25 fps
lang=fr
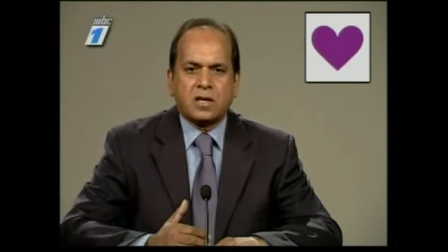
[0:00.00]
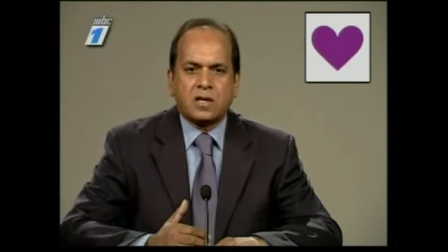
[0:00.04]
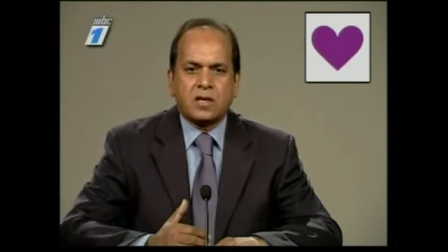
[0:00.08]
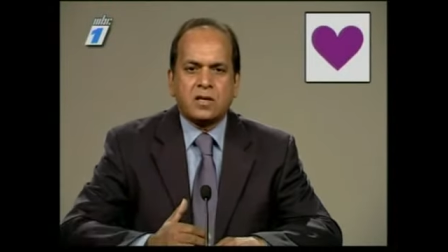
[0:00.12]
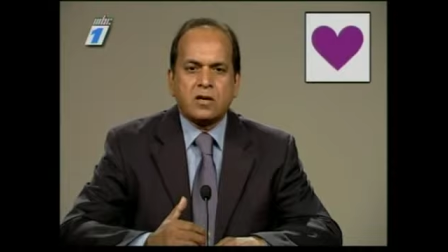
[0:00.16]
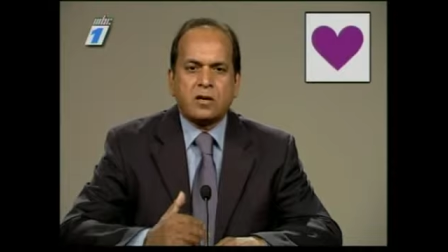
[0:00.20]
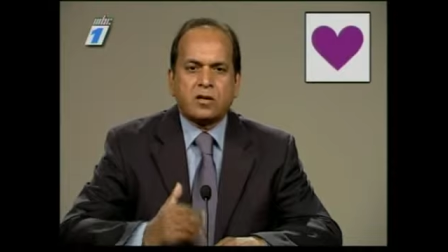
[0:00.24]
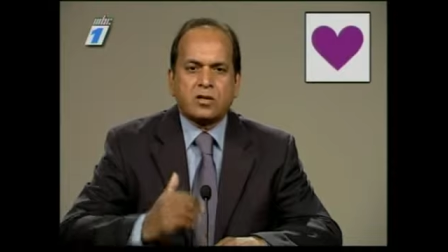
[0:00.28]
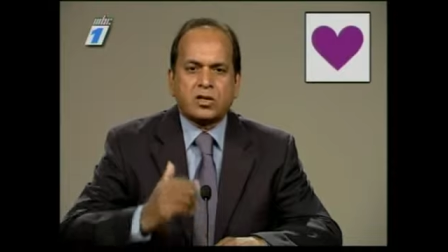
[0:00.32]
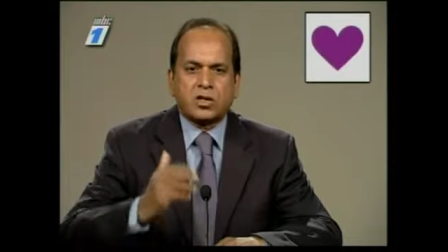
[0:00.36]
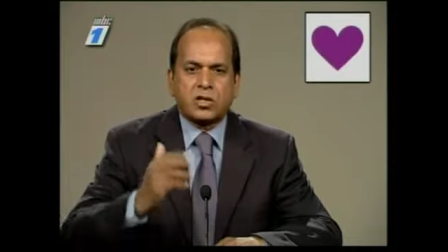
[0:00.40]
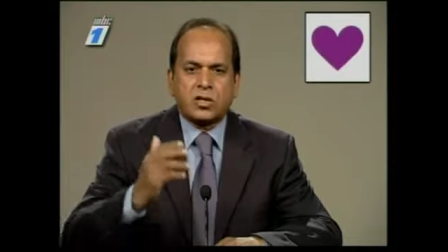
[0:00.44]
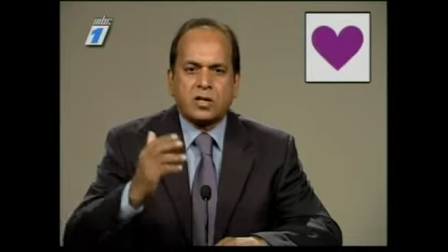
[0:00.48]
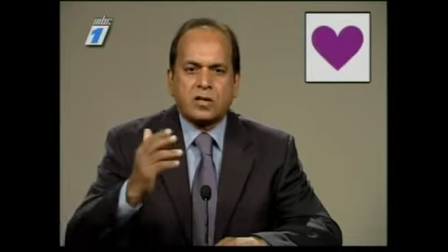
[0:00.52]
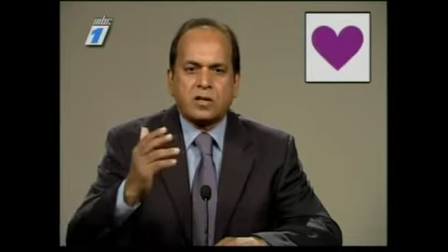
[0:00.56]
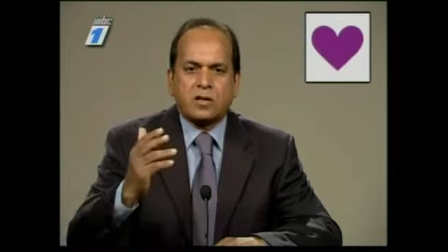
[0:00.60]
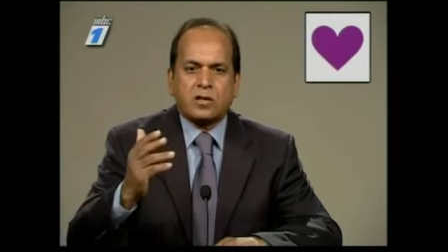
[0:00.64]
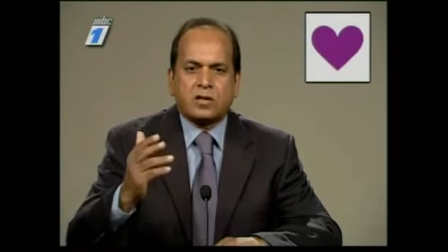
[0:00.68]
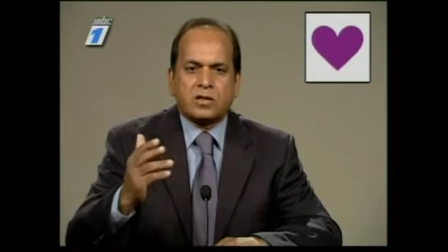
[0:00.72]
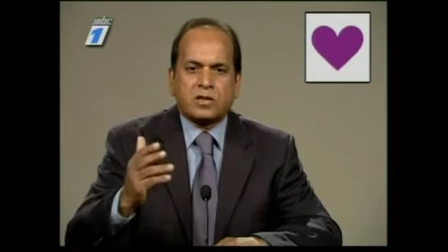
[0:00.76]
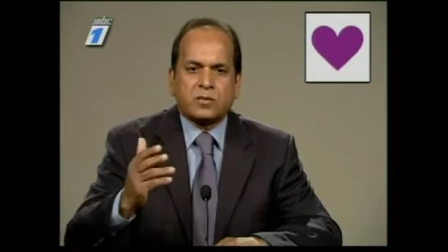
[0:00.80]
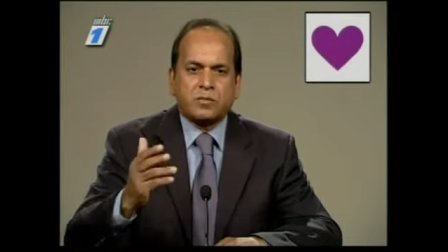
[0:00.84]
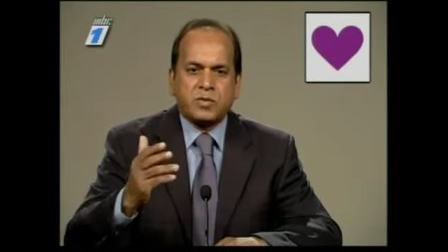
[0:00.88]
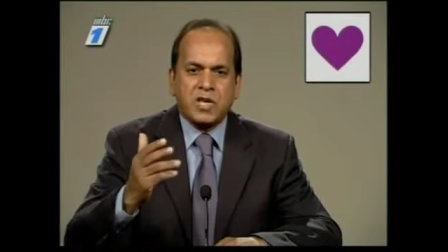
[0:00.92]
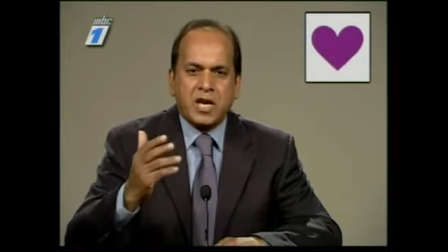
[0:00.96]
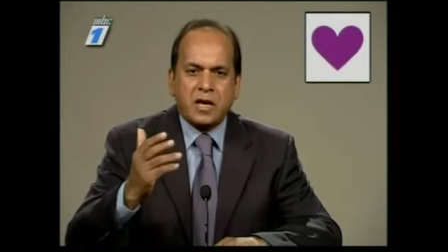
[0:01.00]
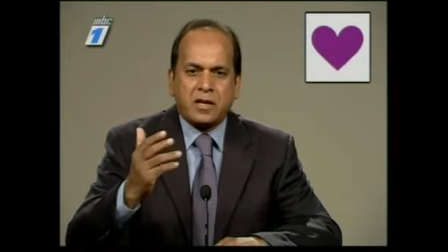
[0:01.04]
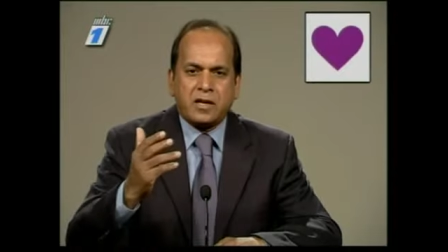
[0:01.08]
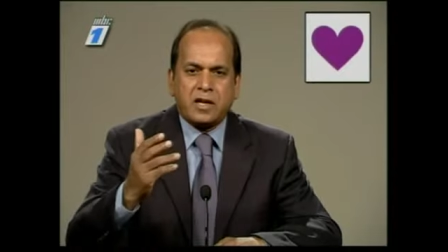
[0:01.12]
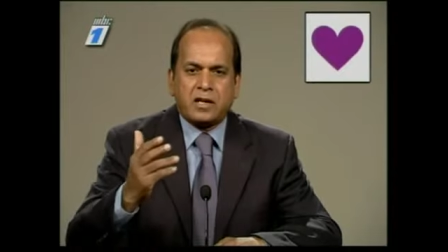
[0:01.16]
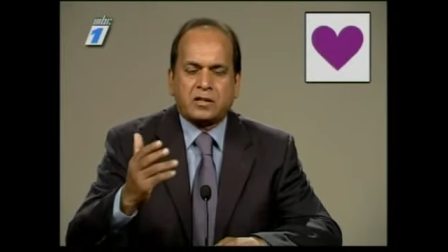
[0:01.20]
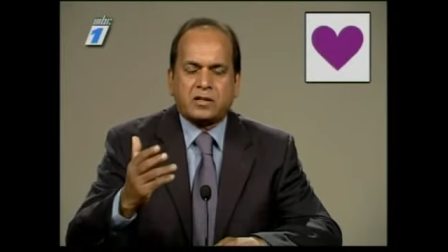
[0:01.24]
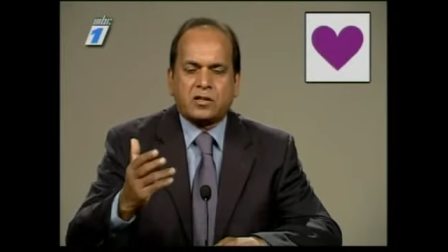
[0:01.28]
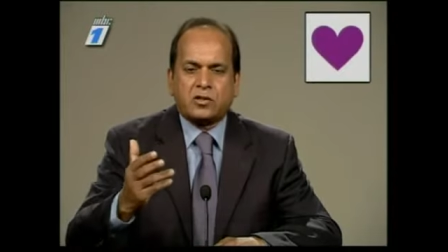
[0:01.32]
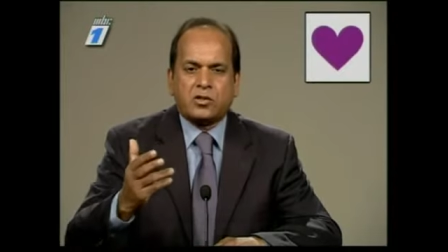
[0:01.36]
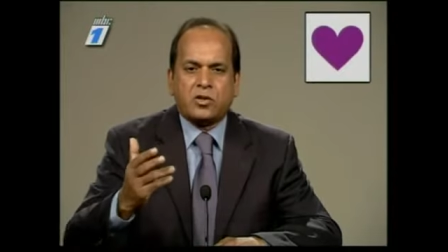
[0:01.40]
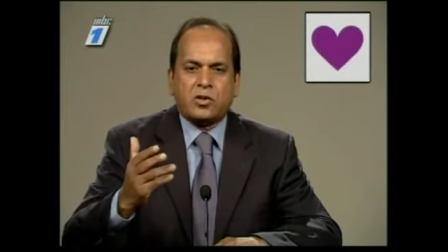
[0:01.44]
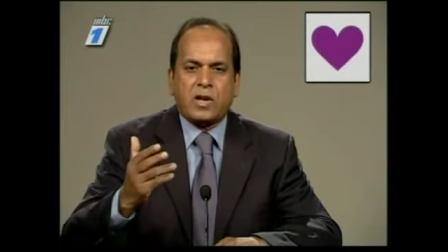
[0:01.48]
qui en chance
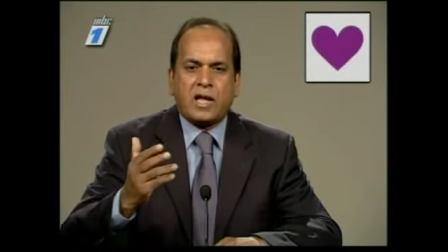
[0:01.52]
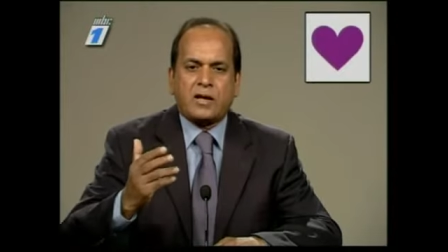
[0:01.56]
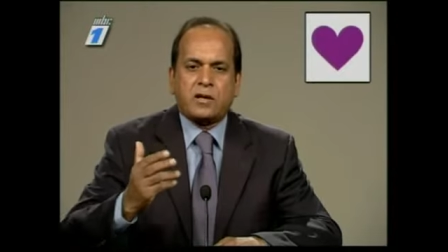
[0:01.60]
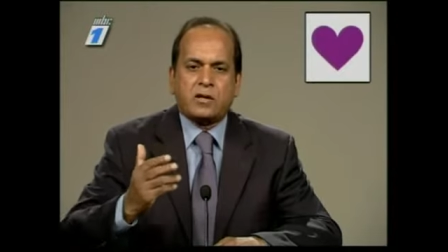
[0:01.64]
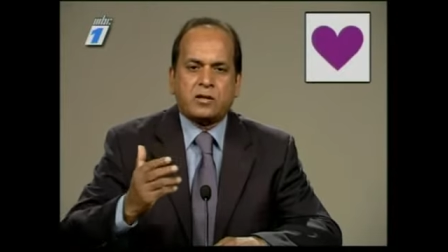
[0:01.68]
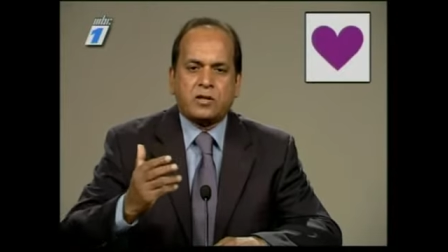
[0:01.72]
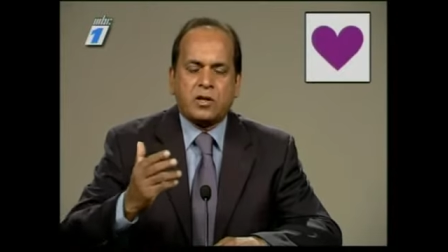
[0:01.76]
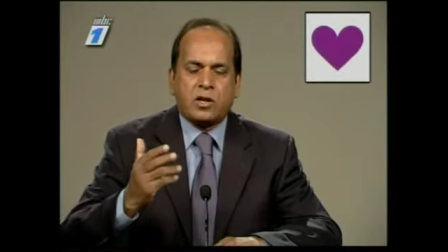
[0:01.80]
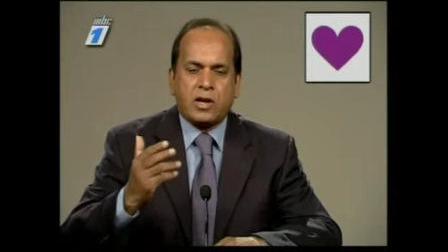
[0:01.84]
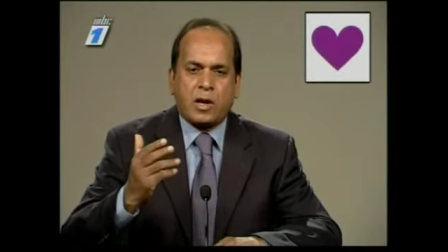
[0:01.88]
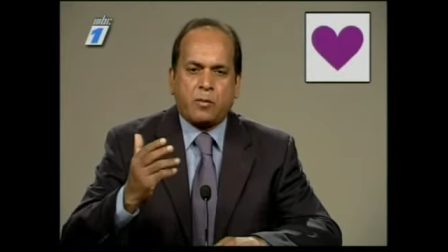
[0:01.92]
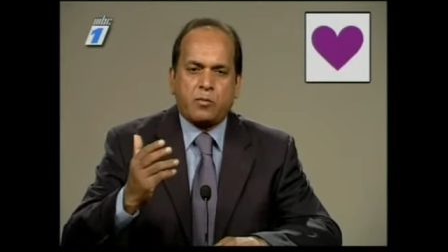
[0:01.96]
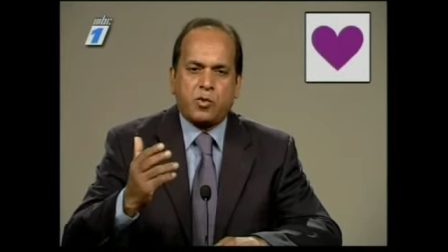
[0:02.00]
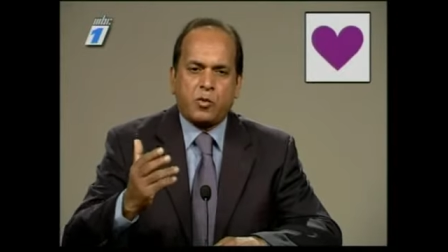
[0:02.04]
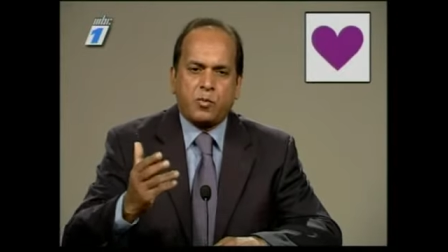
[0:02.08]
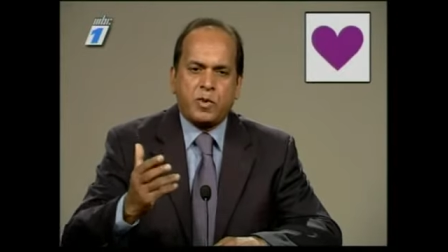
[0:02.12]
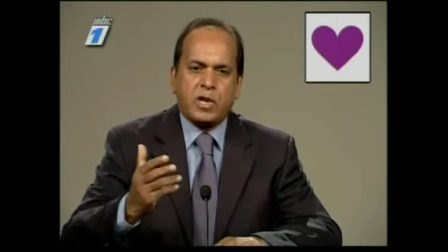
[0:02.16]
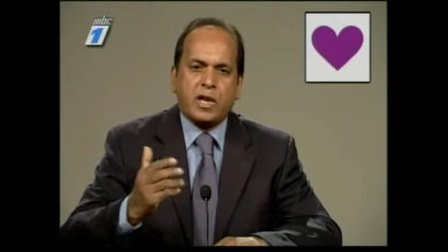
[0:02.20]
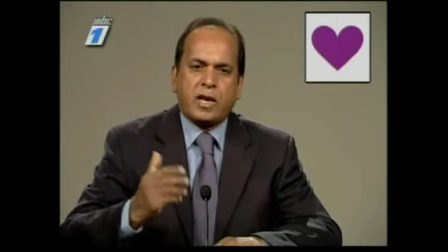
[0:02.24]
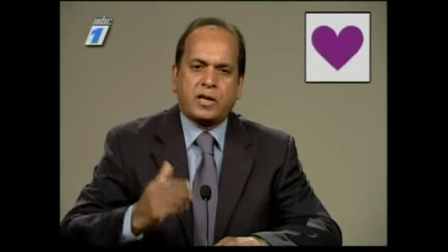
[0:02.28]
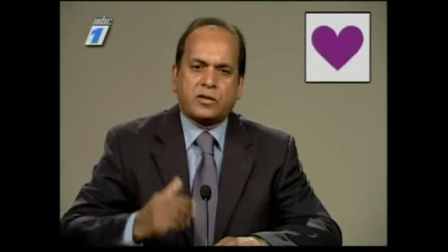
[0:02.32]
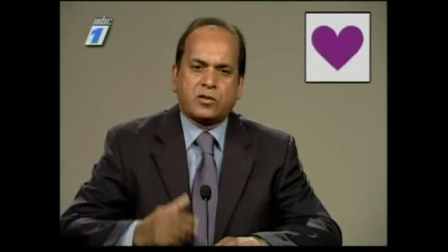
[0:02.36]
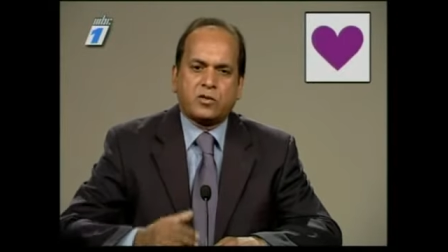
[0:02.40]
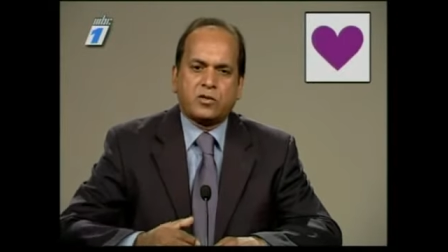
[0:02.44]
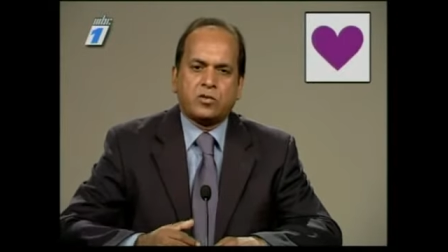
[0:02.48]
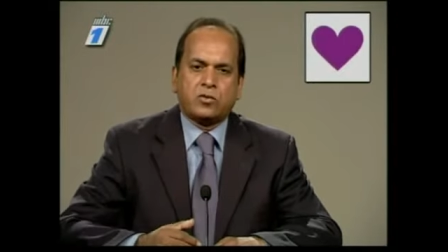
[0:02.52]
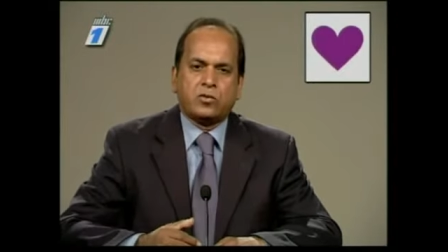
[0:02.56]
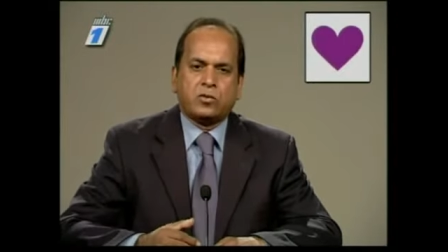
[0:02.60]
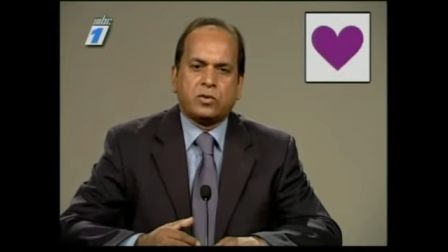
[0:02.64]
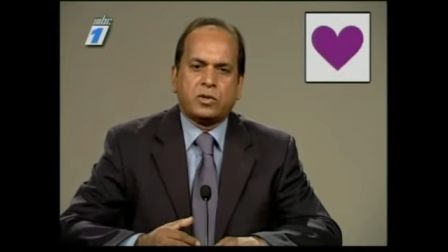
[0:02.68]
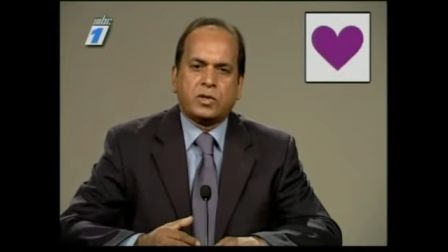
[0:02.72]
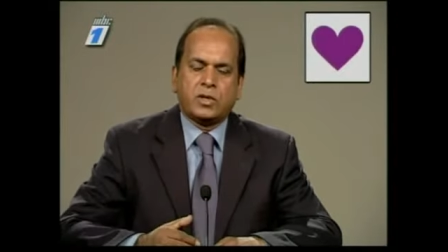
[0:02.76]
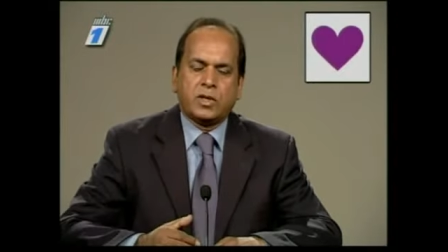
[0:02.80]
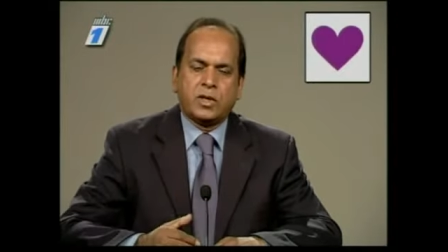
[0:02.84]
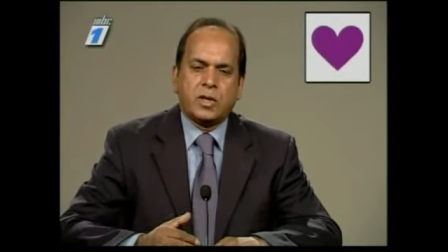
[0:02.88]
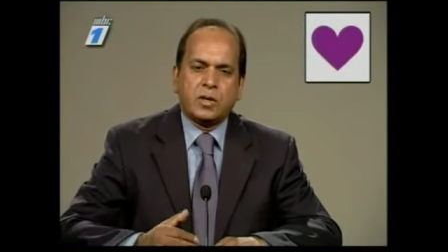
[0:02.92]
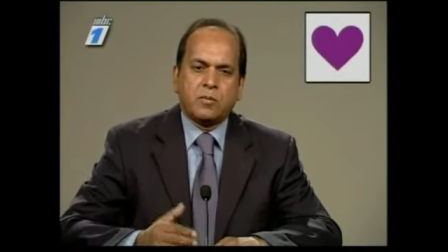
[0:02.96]
bien-être de la, population,